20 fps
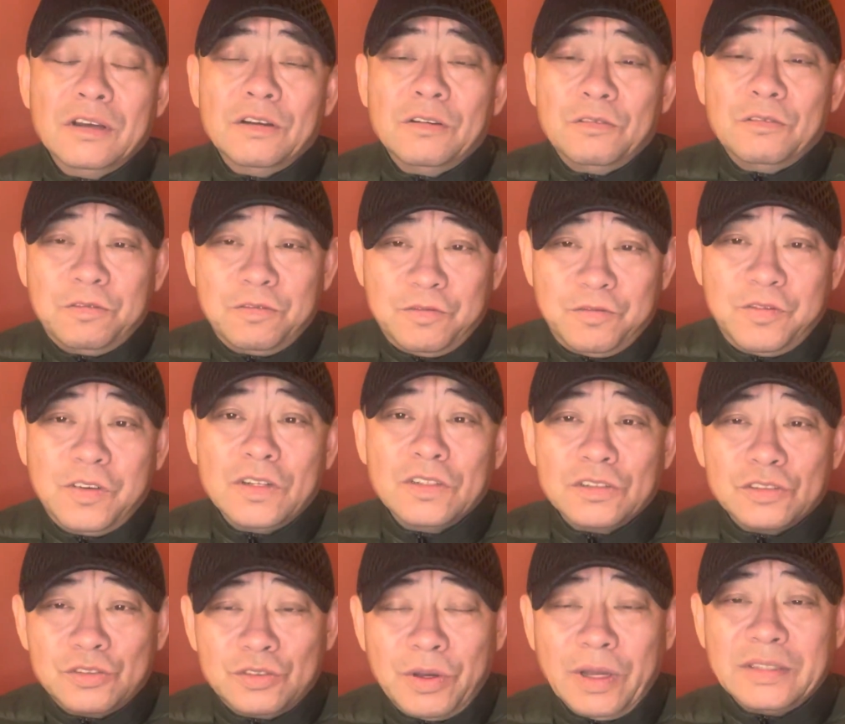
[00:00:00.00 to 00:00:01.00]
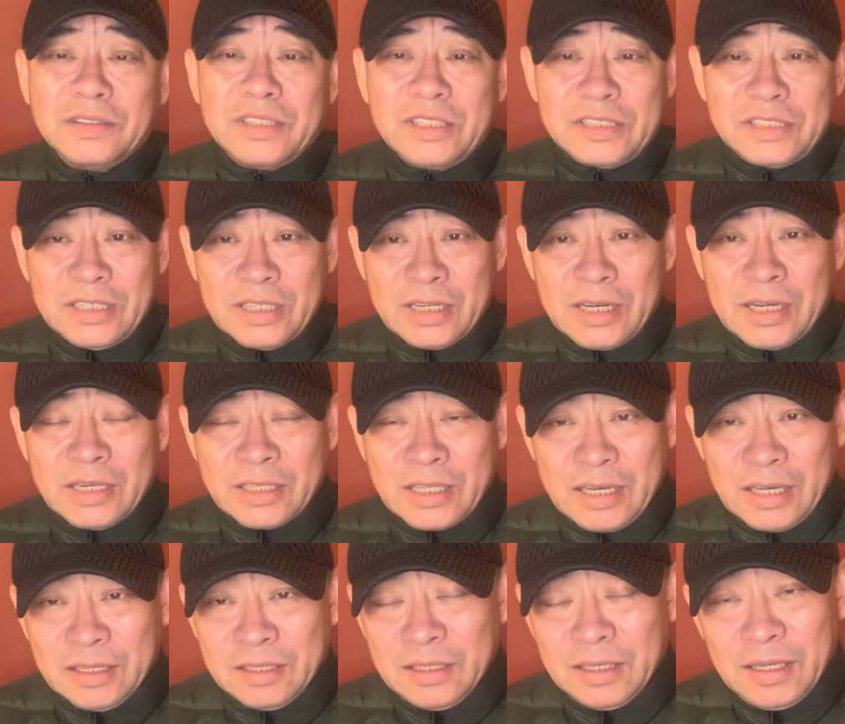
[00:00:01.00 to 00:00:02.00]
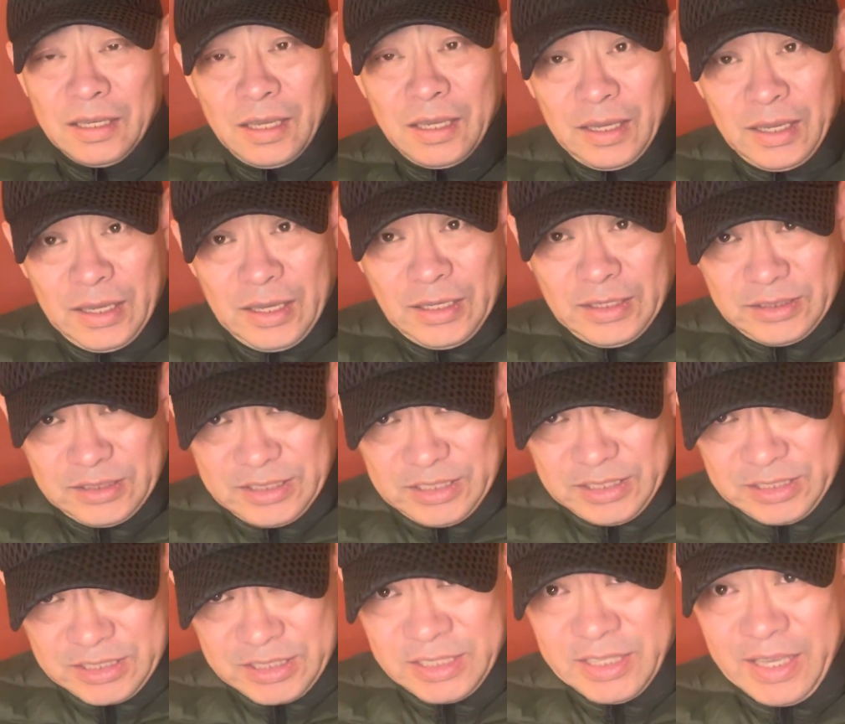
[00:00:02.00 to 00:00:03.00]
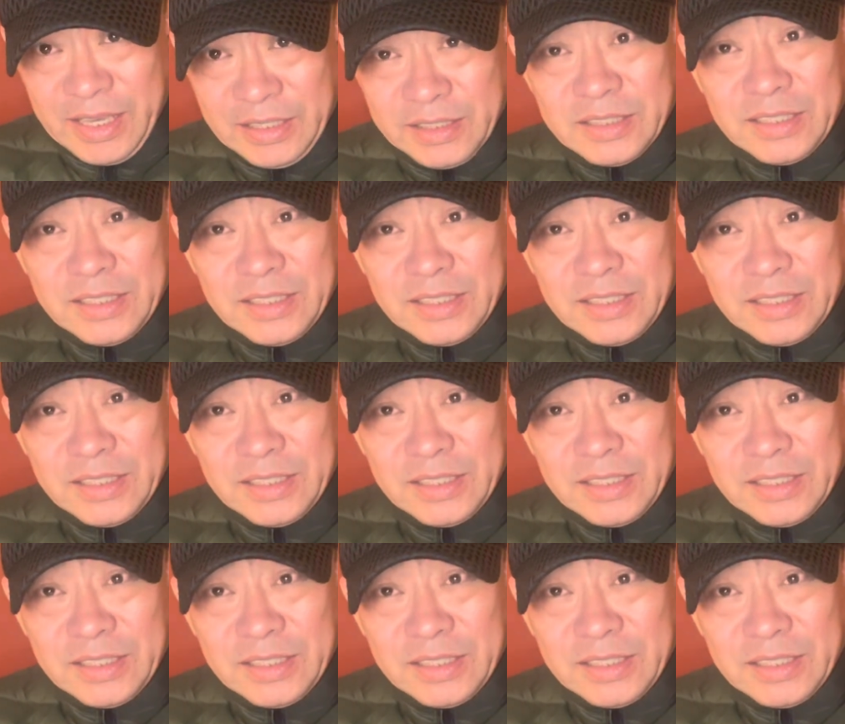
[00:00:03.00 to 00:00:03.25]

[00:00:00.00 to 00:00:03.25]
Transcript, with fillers: 奉劝这些跟了他几十年